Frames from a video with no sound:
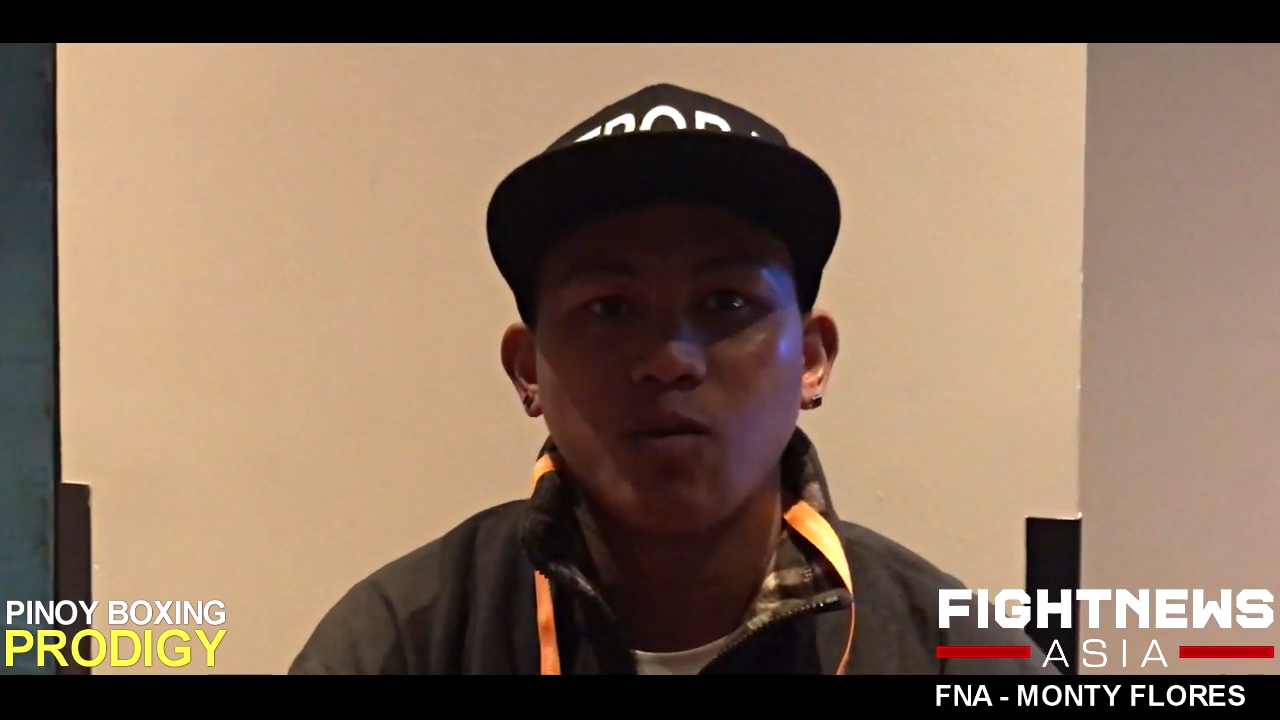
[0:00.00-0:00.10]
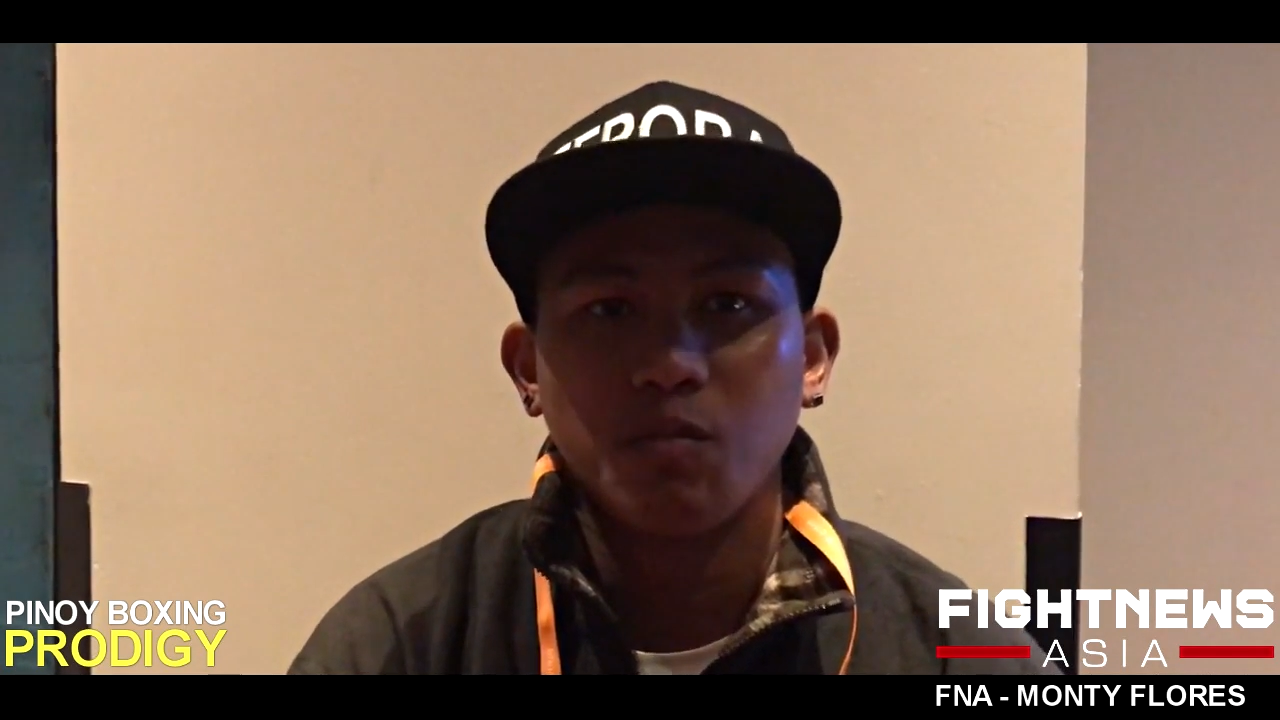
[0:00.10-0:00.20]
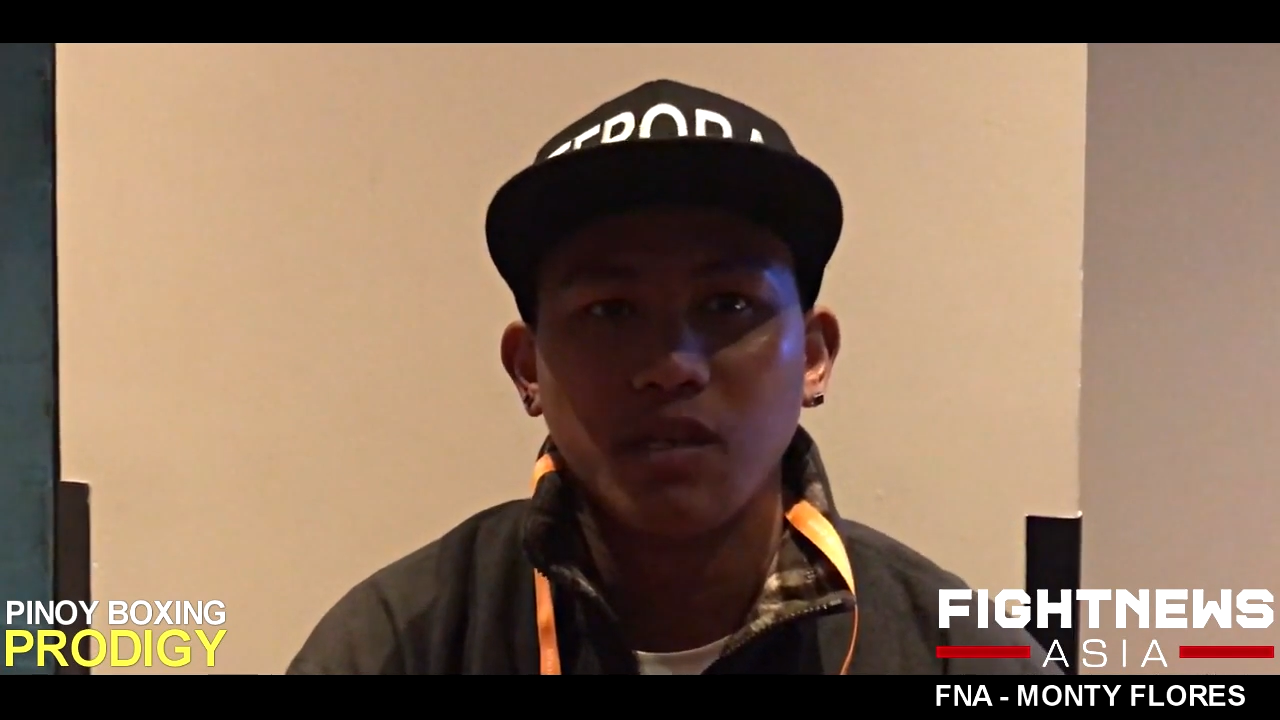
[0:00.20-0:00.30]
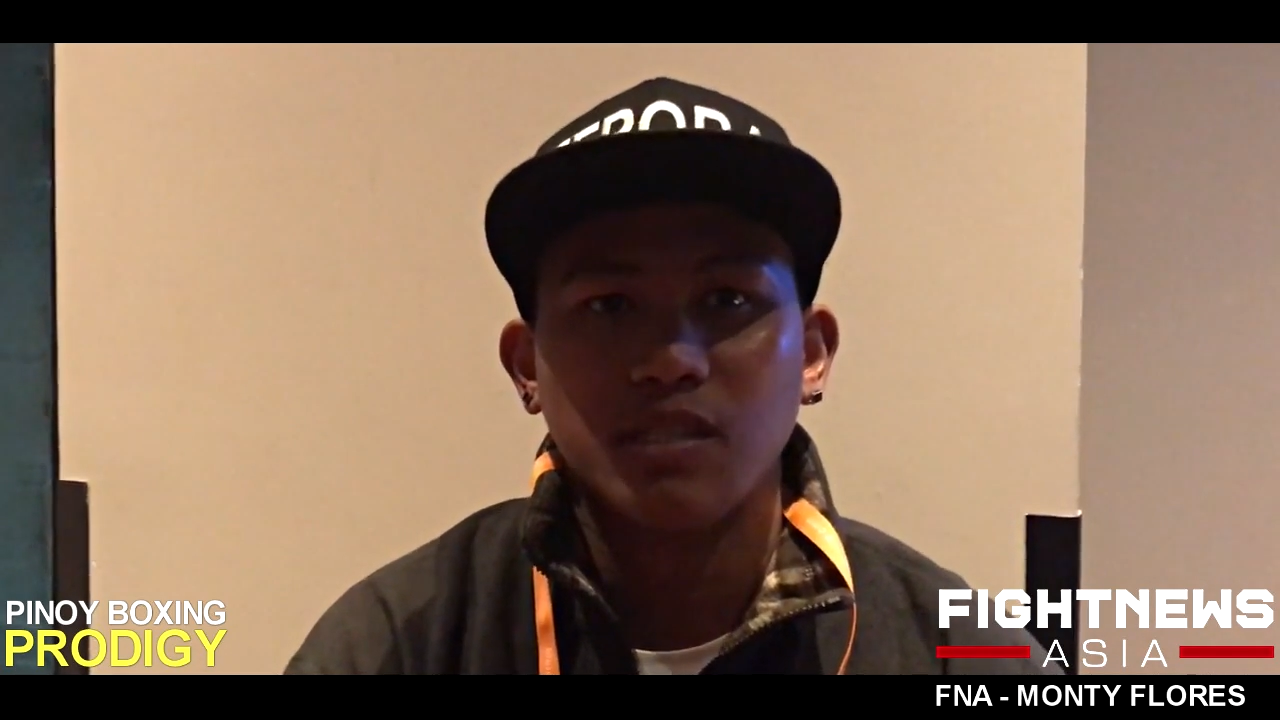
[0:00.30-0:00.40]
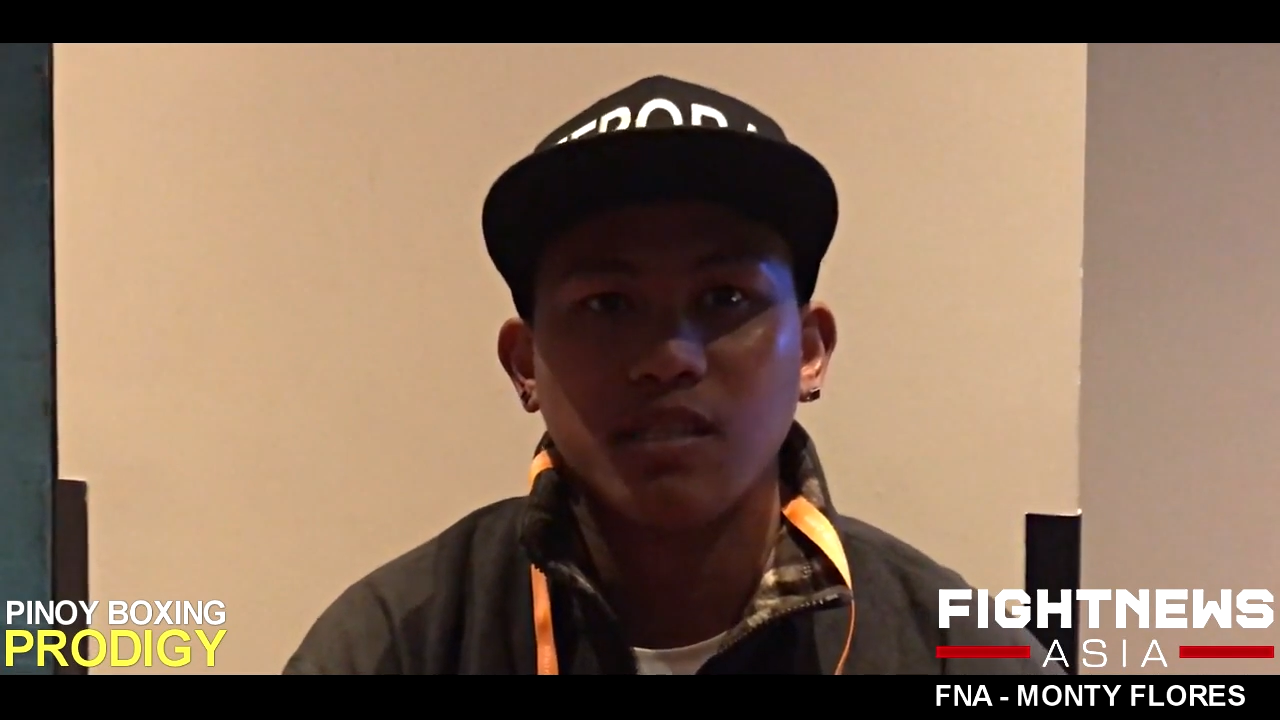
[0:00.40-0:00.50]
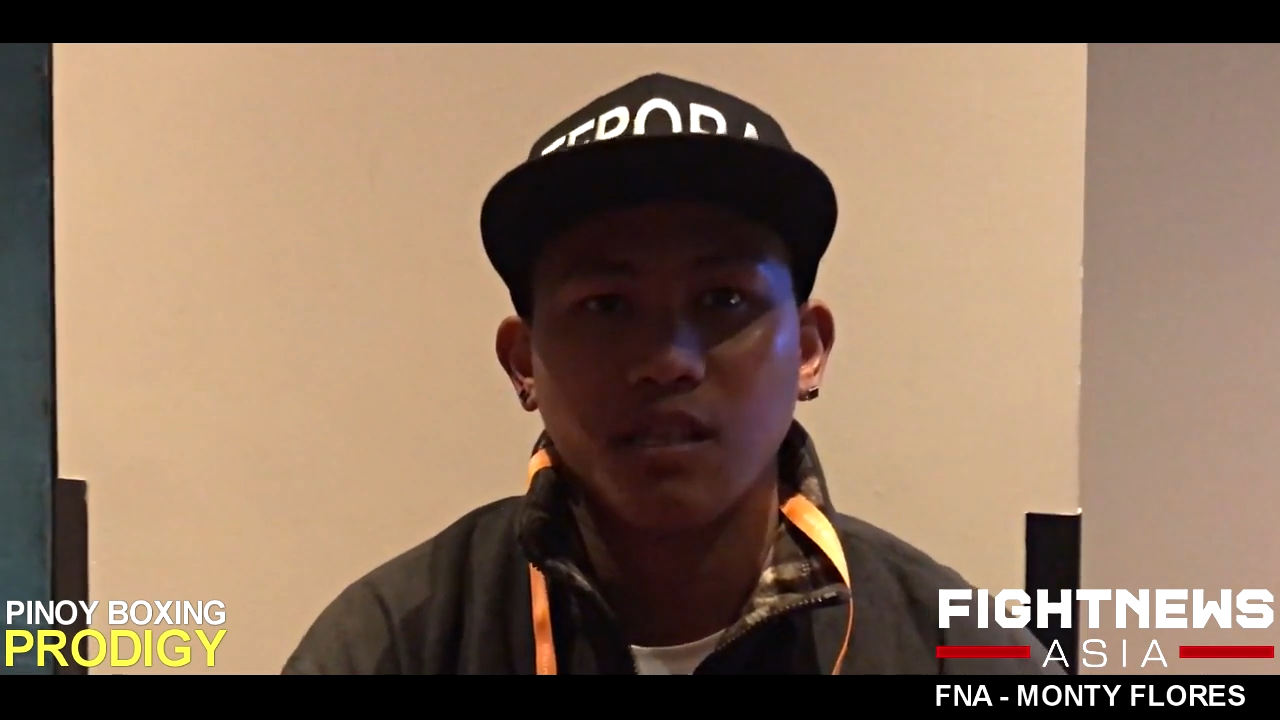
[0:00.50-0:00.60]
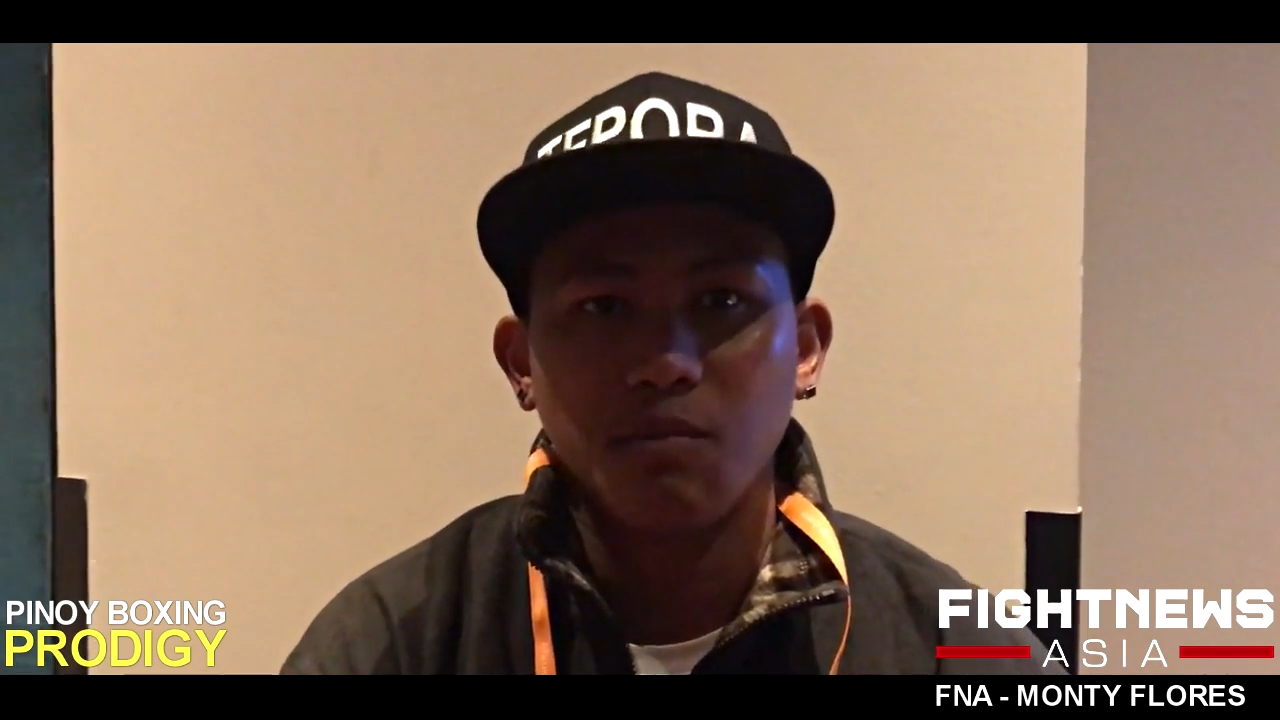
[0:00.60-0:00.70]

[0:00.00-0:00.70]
yung beast,